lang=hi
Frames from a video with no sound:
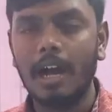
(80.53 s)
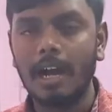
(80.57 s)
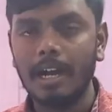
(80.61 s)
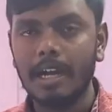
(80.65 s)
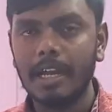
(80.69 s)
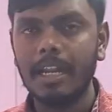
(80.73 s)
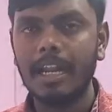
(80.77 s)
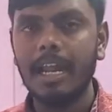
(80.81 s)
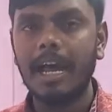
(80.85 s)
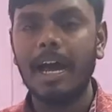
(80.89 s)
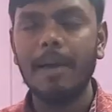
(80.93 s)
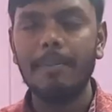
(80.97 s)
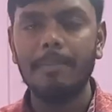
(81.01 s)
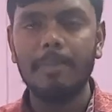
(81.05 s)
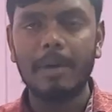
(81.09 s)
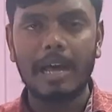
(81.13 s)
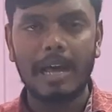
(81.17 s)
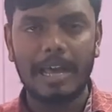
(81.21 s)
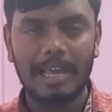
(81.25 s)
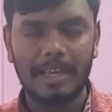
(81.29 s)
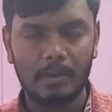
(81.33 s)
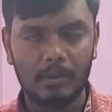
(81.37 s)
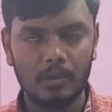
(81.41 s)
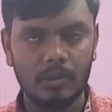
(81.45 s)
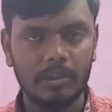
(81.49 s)
अगर आप
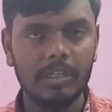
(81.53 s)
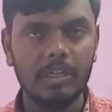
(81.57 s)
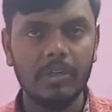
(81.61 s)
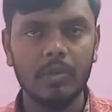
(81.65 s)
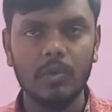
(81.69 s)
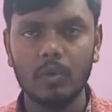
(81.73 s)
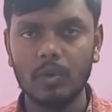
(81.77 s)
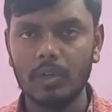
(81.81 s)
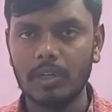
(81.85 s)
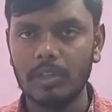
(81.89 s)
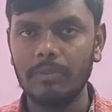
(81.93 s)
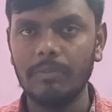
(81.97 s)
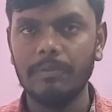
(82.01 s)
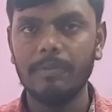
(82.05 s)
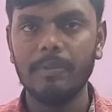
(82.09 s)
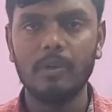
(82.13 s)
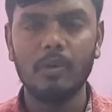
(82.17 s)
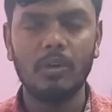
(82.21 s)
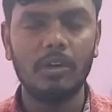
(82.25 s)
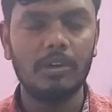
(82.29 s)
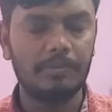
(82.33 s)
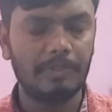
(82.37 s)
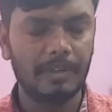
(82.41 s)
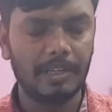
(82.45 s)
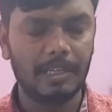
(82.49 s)
हाईकोर्ट के
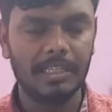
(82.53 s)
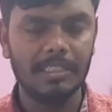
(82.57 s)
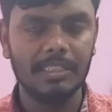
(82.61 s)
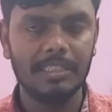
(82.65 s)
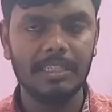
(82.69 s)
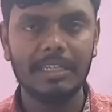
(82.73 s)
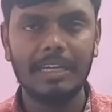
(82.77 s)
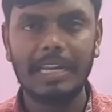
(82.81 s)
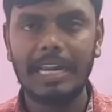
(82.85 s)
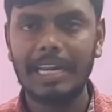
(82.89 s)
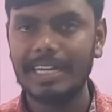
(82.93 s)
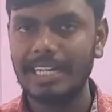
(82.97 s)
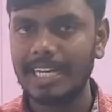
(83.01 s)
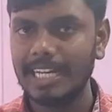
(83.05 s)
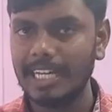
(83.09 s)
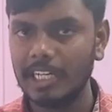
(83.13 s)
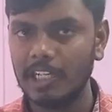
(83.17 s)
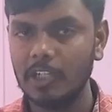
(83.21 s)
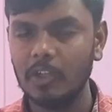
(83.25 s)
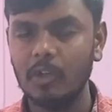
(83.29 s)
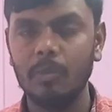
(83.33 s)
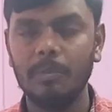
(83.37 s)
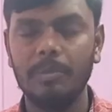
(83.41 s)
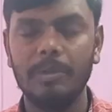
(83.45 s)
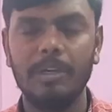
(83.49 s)
नोटिफिकेशन डाटा
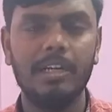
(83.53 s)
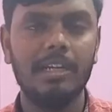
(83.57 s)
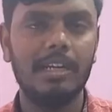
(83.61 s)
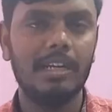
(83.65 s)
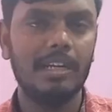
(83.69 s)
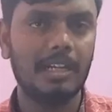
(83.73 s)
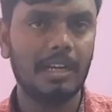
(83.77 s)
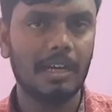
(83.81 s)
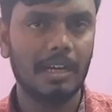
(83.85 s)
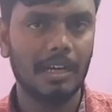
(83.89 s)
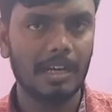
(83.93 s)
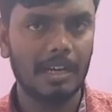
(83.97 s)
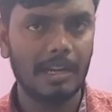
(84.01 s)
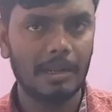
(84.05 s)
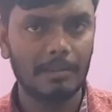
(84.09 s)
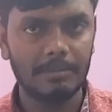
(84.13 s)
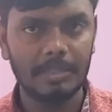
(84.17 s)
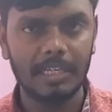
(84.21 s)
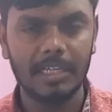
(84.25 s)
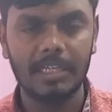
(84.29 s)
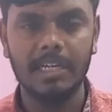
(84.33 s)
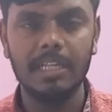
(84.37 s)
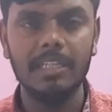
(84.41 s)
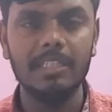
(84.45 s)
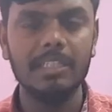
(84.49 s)
एंट्री ऑपरेटर का अगर आप
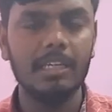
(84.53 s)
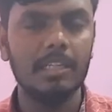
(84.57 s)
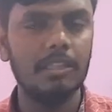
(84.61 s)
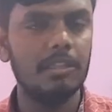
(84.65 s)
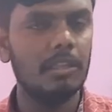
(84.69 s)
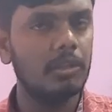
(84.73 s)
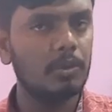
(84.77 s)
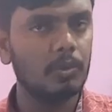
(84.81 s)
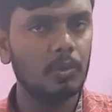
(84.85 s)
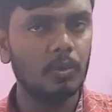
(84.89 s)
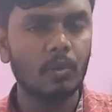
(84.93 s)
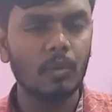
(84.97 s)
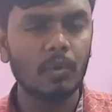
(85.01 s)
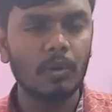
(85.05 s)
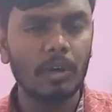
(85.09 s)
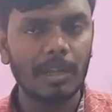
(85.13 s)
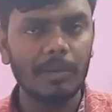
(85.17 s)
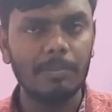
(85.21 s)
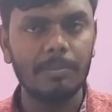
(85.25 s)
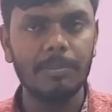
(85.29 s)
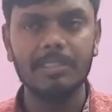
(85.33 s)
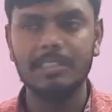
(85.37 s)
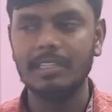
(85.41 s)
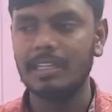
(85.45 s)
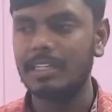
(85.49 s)
देखना चाहते हैं तो
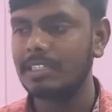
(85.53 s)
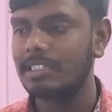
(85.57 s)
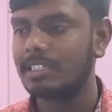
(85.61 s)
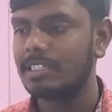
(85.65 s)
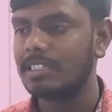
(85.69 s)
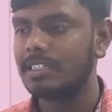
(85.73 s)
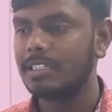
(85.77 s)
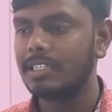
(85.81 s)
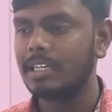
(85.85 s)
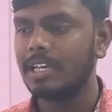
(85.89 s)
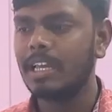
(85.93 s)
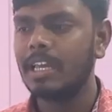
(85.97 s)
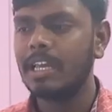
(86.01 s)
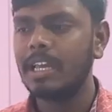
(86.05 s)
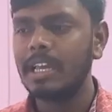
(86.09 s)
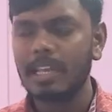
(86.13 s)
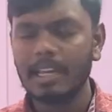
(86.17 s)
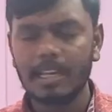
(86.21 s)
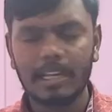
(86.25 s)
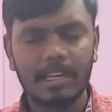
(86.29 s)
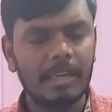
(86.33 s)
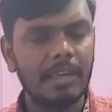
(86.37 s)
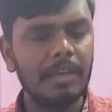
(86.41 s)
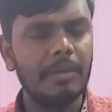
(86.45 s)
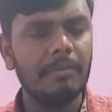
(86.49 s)
गूगल पे सर्च कीजिए
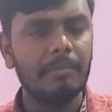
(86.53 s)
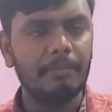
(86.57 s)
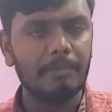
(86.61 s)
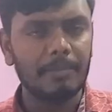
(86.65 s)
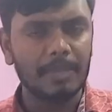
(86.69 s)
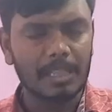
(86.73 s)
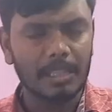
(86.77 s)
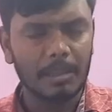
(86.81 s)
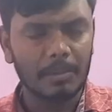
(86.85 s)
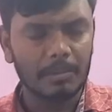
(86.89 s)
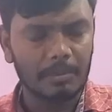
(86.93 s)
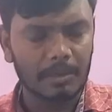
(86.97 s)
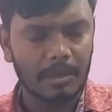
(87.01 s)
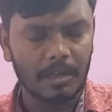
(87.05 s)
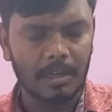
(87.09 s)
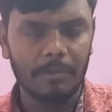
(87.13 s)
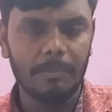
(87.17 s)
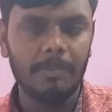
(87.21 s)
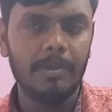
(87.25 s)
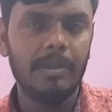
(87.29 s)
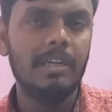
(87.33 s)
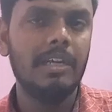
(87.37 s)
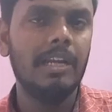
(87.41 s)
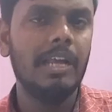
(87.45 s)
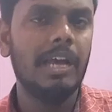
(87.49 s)
कि मतलब
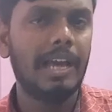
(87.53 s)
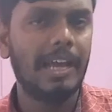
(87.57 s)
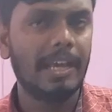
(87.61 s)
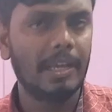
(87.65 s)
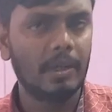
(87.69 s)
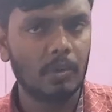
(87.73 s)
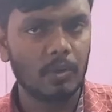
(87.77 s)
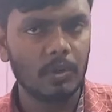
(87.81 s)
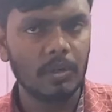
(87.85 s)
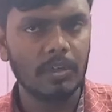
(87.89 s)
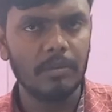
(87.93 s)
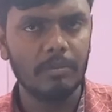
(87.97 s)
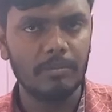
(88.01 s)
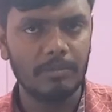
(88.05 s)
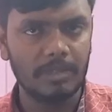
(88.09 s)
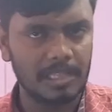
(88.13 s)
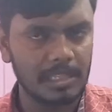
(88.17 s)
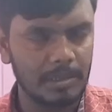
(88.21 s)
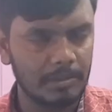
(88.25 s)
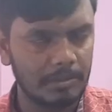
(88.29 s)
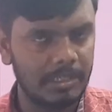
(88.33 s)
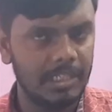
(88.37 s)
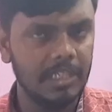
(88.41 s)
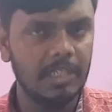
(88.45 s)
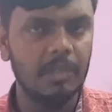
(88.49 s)
पटना हाईकोर्ट
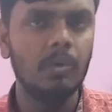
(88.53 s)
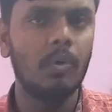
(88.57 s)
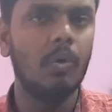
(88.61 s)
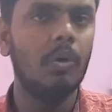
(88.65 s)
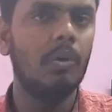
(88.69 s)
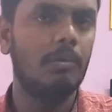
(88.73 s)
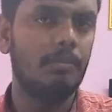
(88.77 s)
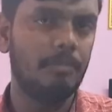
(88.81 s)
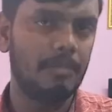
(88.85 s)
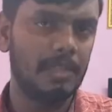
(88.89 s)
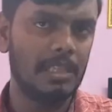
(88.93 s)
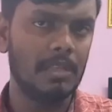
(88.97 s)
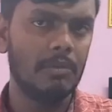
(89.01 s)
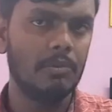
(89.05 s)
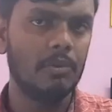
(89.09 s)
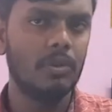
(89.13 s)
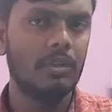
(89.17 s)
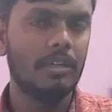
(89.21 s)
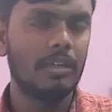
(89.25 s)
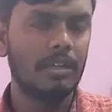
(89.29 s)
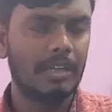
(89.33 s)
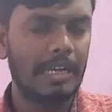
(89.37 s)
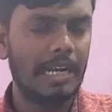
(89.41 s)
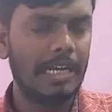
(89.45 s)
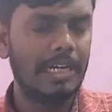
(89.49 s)
मतलब डीओ मतलब
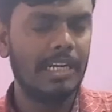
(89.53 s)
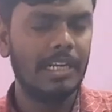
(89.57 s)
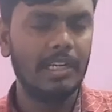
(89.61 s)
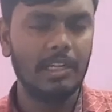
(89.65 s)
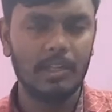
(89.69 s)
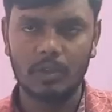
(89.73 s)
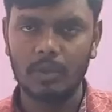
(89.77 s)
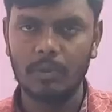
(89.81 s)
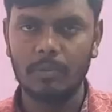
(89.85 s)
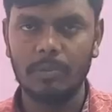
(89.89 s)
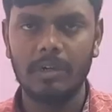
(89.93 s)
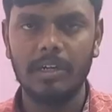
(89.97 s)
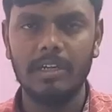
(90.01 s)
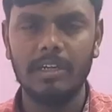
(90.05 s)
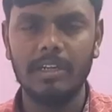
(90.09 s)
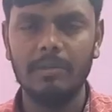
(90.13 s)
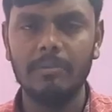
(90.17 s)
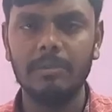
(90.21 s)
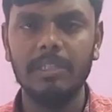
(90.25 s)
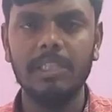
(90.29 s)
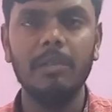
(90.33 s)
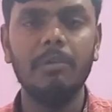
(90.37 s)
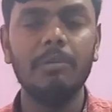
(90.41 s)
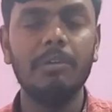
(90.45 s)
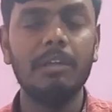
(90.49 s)
जो डाटा एंट्री
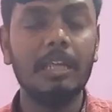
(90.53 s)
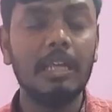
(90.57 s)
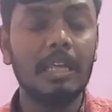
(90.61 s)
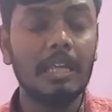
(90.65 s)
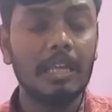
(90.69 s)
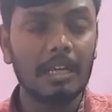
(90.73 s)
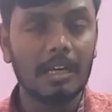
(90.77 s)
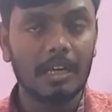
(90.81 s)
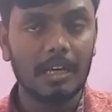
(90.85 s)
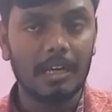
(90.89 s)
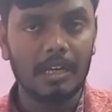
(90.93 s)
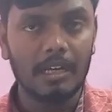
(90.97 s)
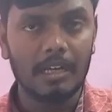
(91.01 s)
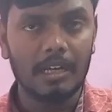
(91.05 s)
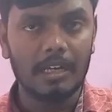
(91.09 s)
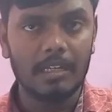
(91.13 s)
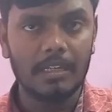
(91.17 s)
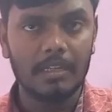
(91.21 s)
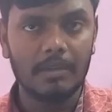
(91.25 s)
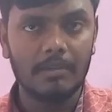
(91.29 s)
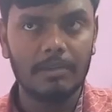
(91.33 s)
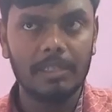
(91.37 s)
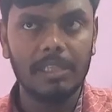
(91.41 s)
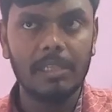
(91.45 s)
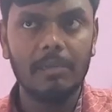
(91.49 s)
ऑपरेटर मतलब
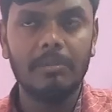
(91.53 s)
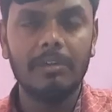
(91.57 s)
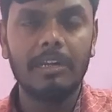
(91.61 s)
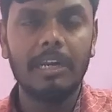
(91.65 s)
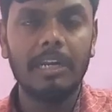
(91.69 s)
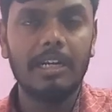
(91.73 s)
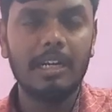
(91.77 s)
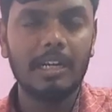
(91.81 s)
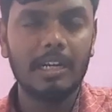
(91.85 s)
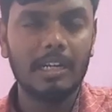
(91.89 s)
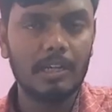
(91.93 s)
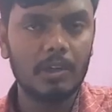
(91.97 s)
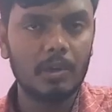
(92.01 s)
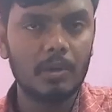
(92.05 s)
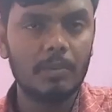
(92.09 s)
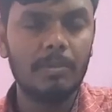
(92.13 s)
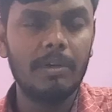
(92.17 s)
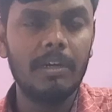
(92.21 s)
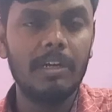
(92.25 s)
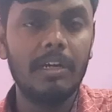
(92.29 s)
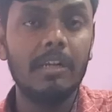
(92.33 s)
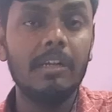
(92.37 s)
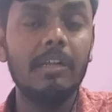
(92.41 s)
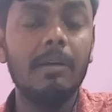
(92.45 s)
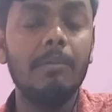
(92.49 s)
आ, मतलब डाटा एंट्री
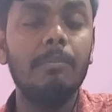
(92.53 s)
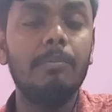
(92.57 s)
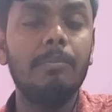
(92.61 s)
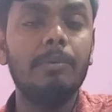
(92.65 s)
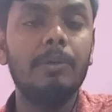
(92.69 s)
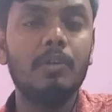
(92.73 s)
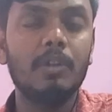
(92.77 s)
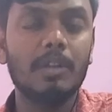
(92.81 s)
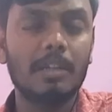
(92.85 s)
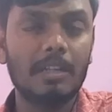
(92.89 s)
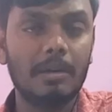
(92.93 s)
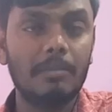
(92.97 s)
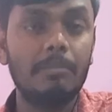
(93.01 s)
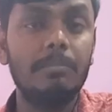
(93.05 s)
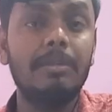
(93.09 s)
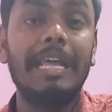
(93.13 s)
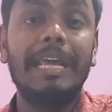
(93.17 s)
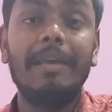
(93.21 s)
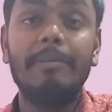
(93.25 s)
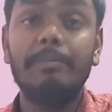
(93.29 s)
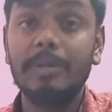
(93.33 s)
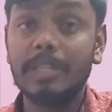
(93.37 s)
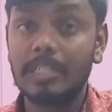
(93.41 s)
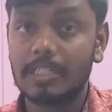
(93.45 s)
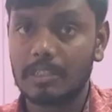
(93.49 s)
ऑपरेटर कंप्यूटर कम
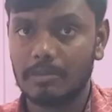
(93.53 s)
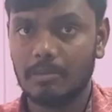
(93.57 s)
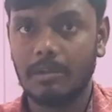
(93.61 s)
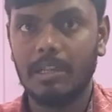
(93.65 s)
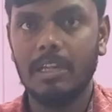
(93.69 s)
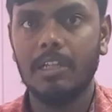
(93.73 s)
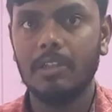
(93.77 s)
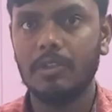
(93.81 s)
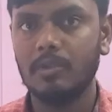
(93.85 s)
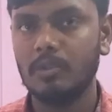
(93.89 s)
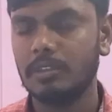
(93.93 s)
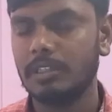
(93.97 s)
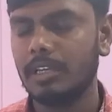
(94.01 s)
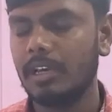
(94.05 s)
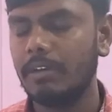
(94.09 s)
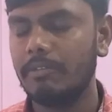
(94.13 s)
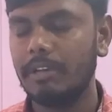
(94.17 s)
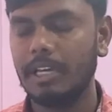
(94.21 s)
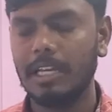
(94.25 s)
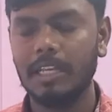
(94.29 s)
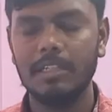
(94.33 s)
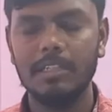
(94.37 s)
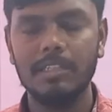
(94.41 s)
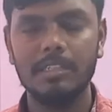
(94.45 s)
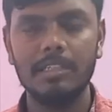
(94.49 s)
टाइपिस्ट वाला जो था
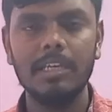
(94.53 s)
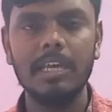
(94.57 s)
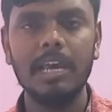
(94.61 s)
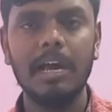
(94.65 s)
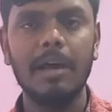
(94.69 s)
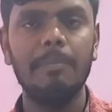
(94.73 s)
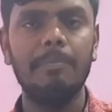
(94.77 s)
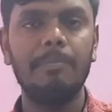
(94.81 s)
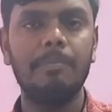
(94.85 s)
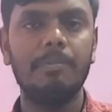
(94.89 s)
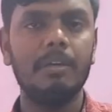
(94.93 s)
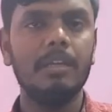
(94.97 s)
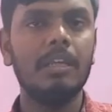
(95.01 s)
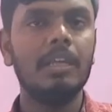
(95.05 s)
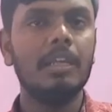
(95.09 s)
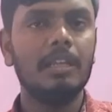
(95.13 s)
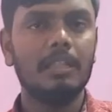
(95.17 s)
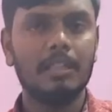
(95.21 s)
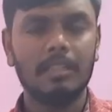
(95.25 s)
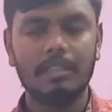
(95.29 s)
वैकेंसी आप